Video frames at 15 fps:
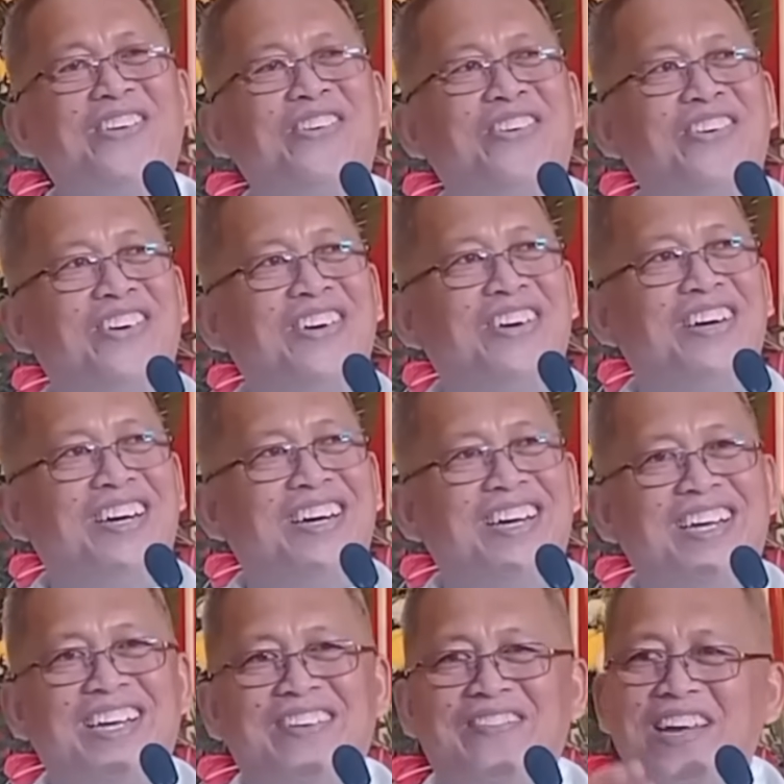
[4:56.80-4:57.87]
pero
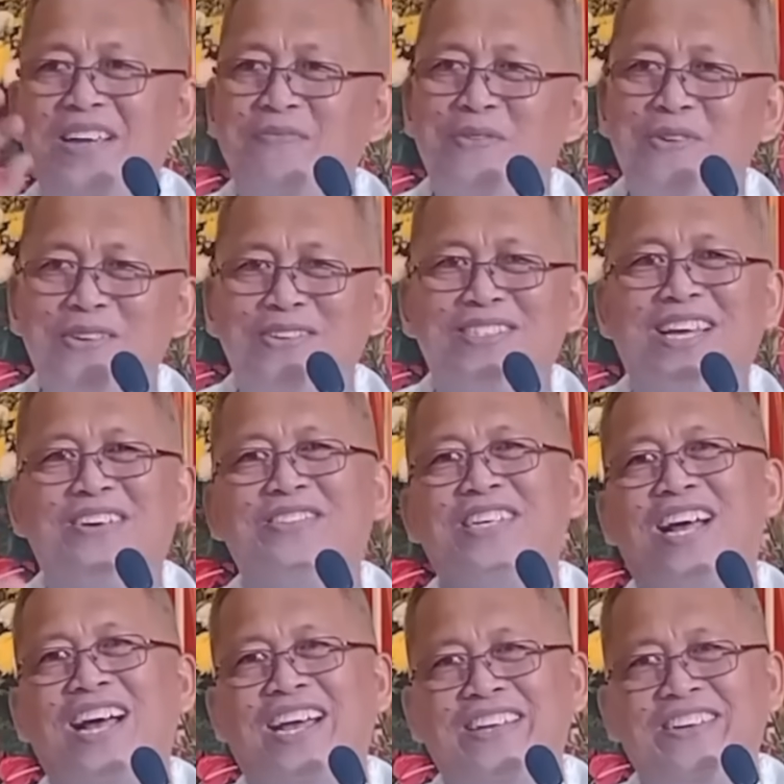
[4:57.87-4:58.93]
mahibong ta
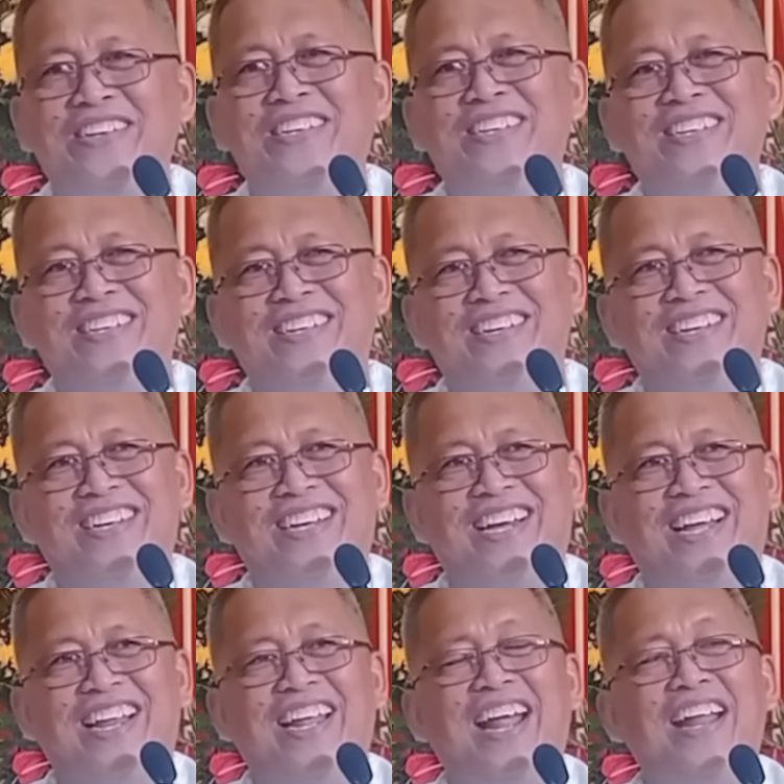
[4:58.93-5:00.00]
usahay eh.
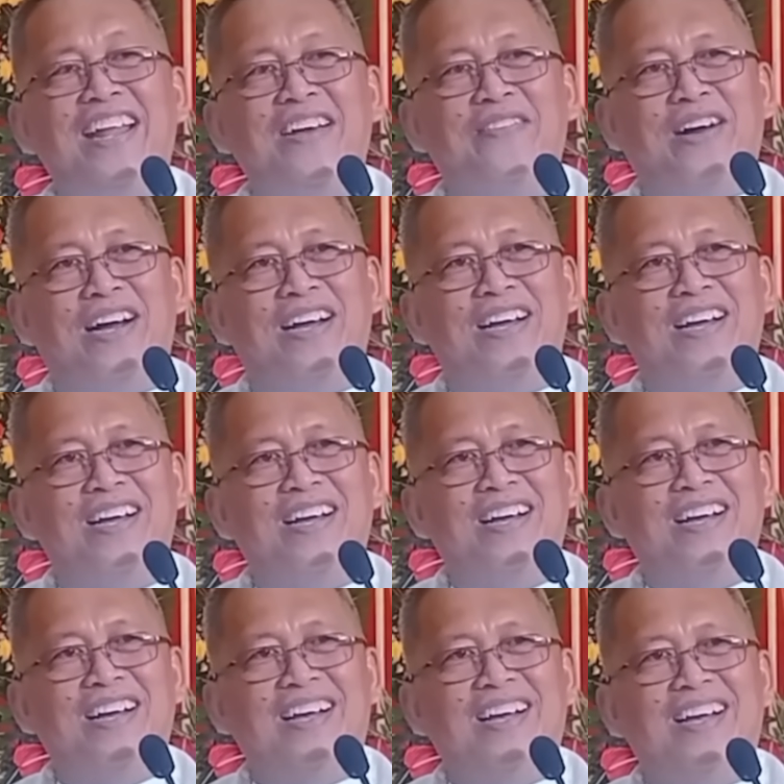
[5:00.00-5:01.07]
ano ana ano ba
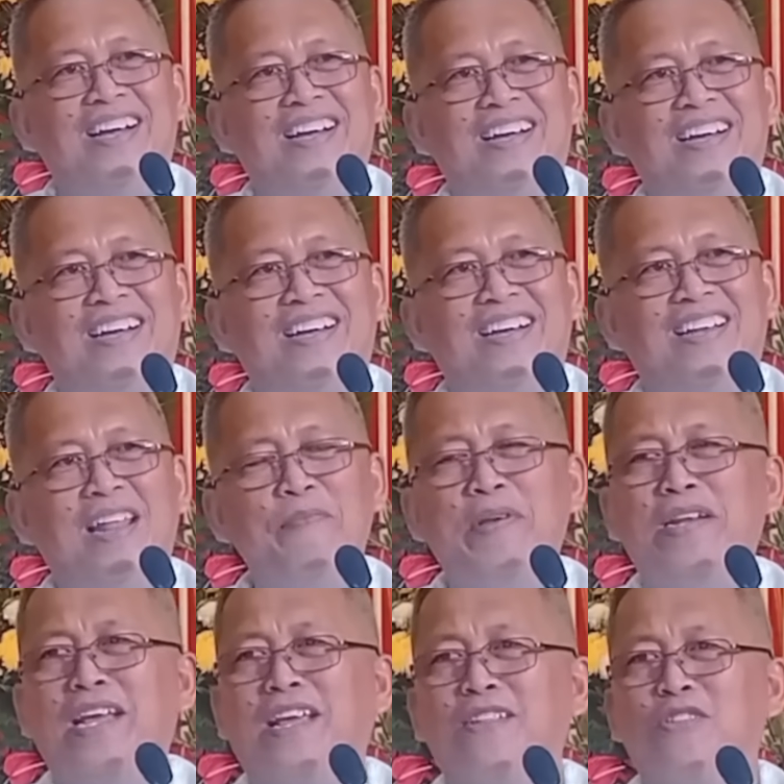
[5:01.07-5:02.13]

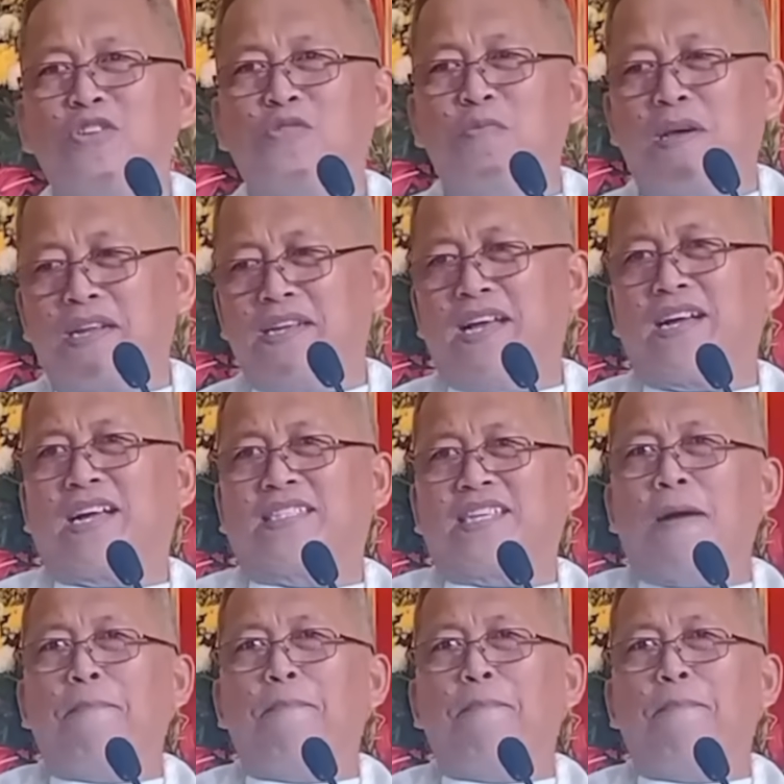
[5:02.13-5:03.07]
labi na gitos Maria